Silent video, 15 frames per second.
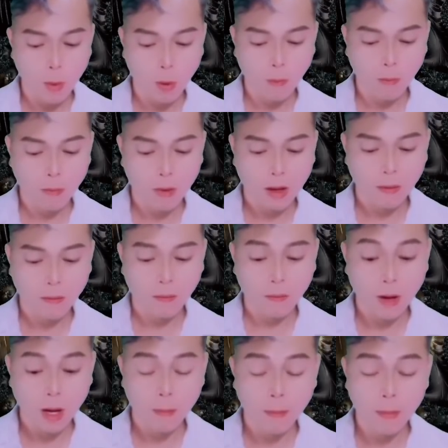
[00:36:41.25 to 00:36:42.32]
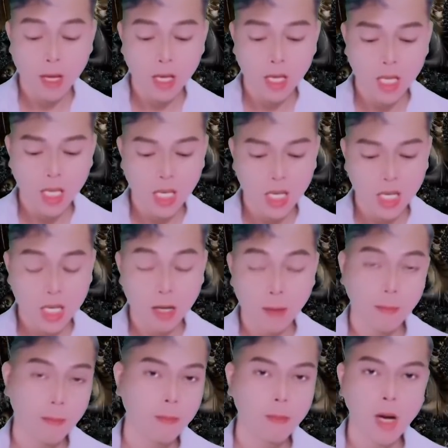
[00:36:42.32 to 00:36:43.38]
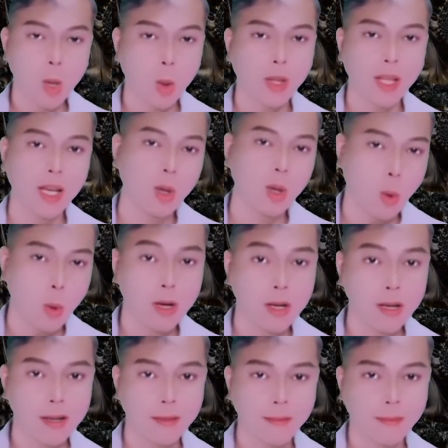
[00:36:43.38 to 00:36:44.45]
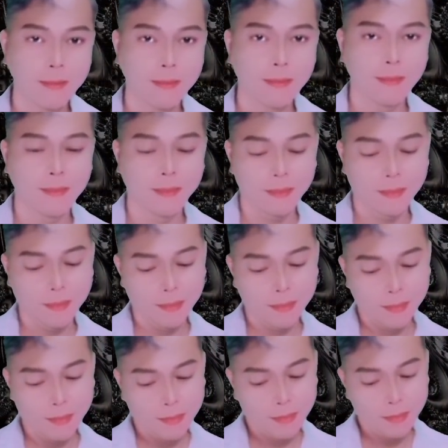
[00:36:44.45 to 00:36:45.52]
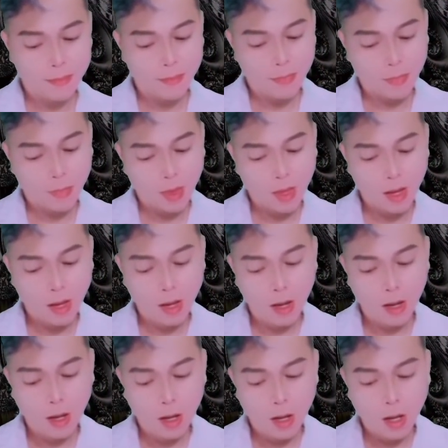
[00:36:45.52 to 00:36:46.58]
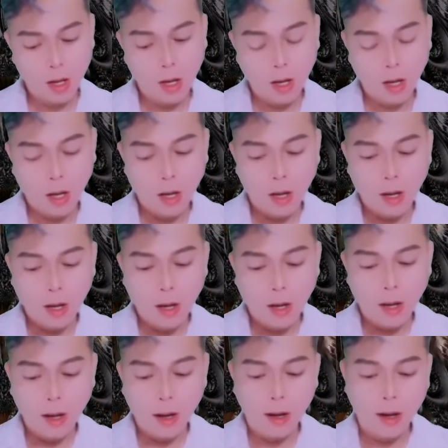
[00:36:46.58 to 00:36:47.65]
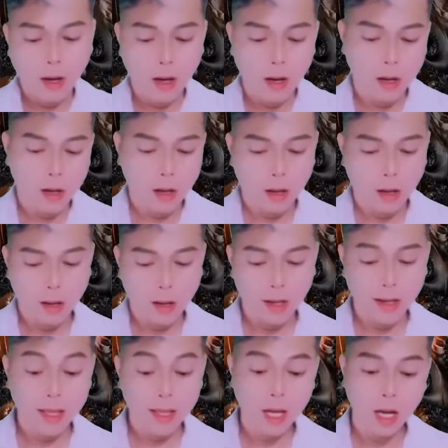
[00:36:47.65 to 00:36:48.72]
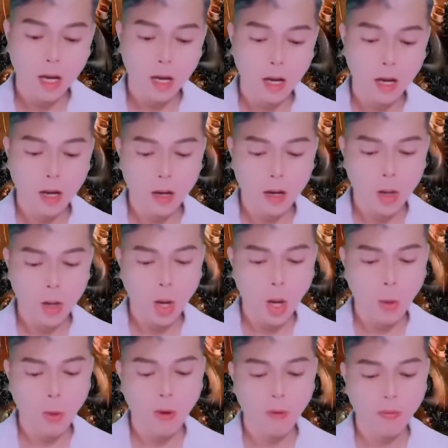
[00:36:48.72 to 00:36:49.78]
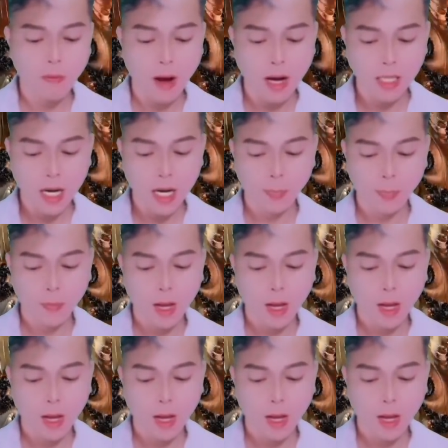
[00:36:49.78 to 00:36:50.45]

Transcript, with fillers: Đối với Ôn Dương mà nói, cho dù có là ngày thì cũng không khác gì ban đêm. Cho nên mỗi khi buồn ngủ, Ôn Dương sẽ nằm ở trên giường mà ngủ.